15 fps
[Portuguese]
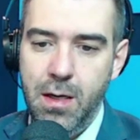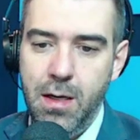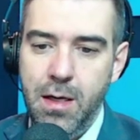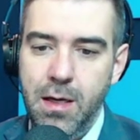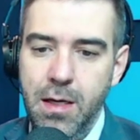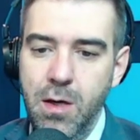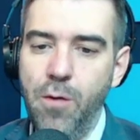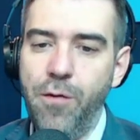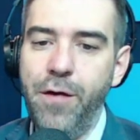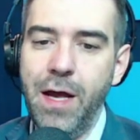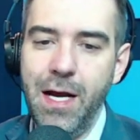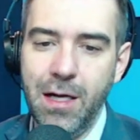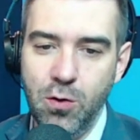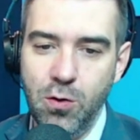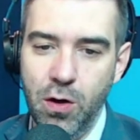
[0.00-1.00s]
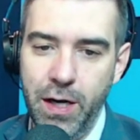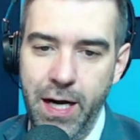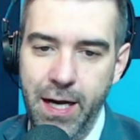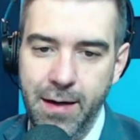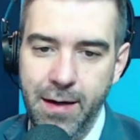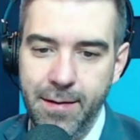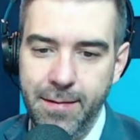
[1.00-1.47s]
E o vereador,
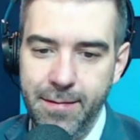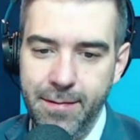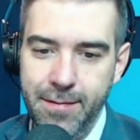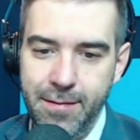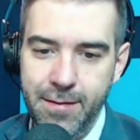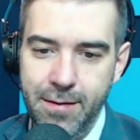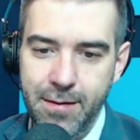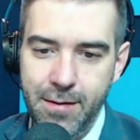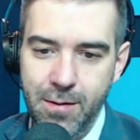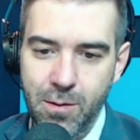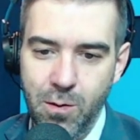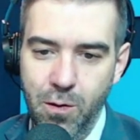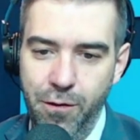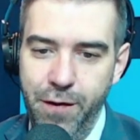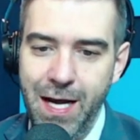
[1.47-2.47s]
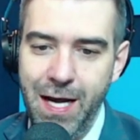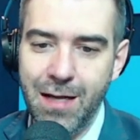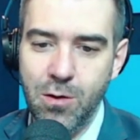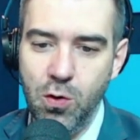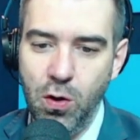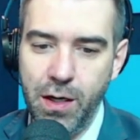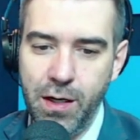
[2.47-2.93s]
hein? O
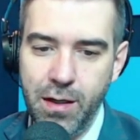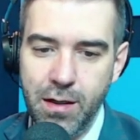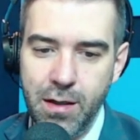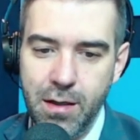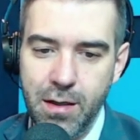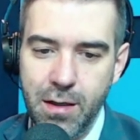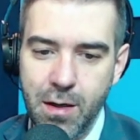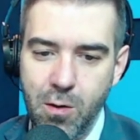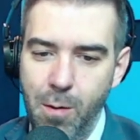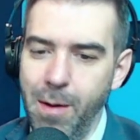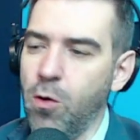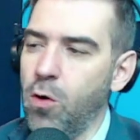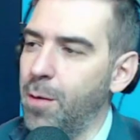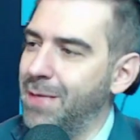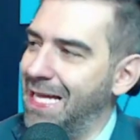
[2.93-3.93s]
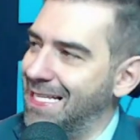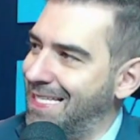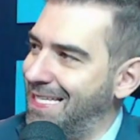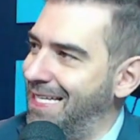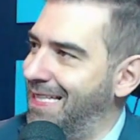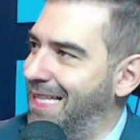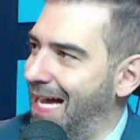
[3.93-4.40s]
vereador. Como é o nome da
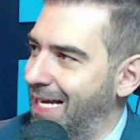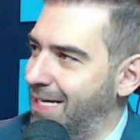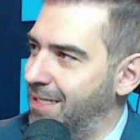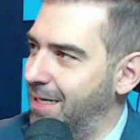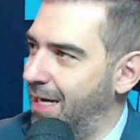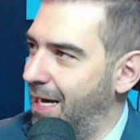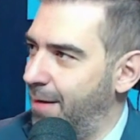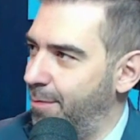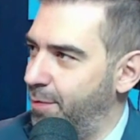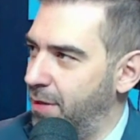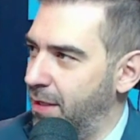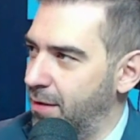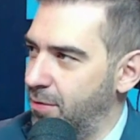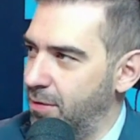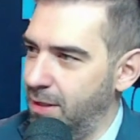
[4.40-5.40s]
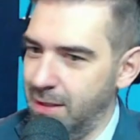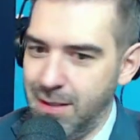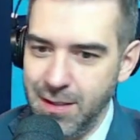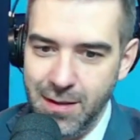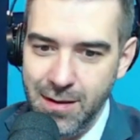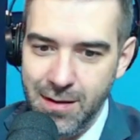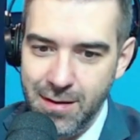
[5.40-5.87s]
cidade lá, Pietro,
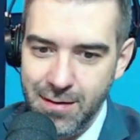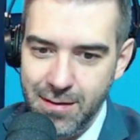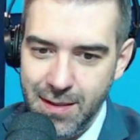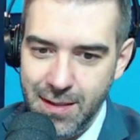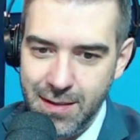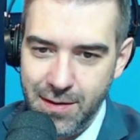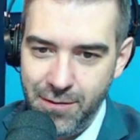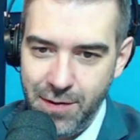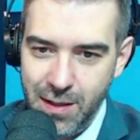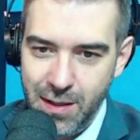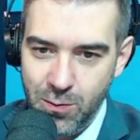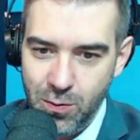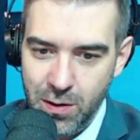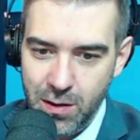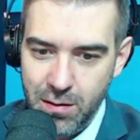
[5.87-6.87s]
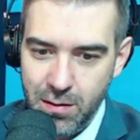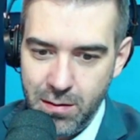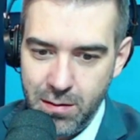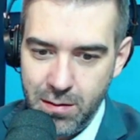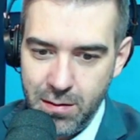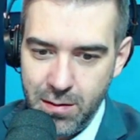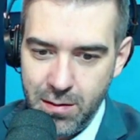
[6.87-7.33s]
desse, desse vereador?
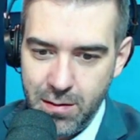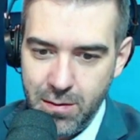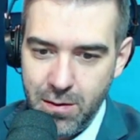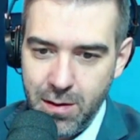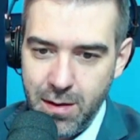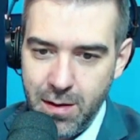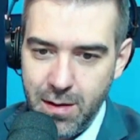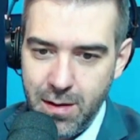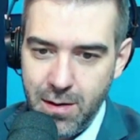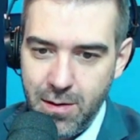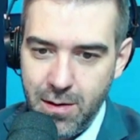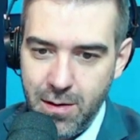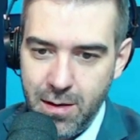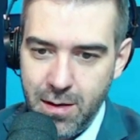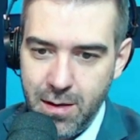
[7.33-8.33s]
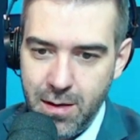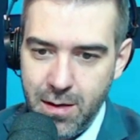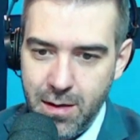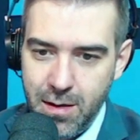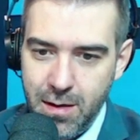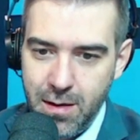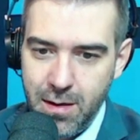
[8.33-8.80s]
Formosa do Oeste,
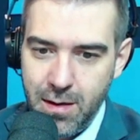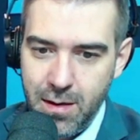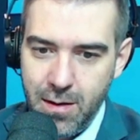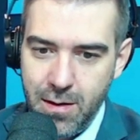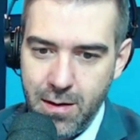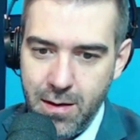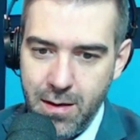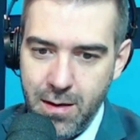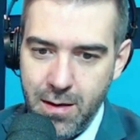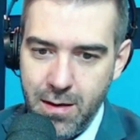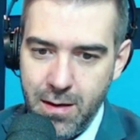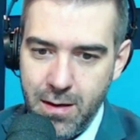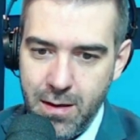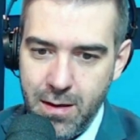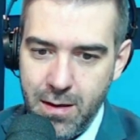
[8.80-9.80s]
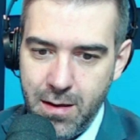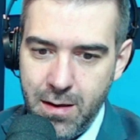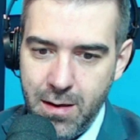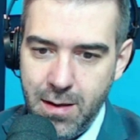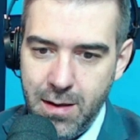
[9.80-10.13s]
no oeste do Paraná.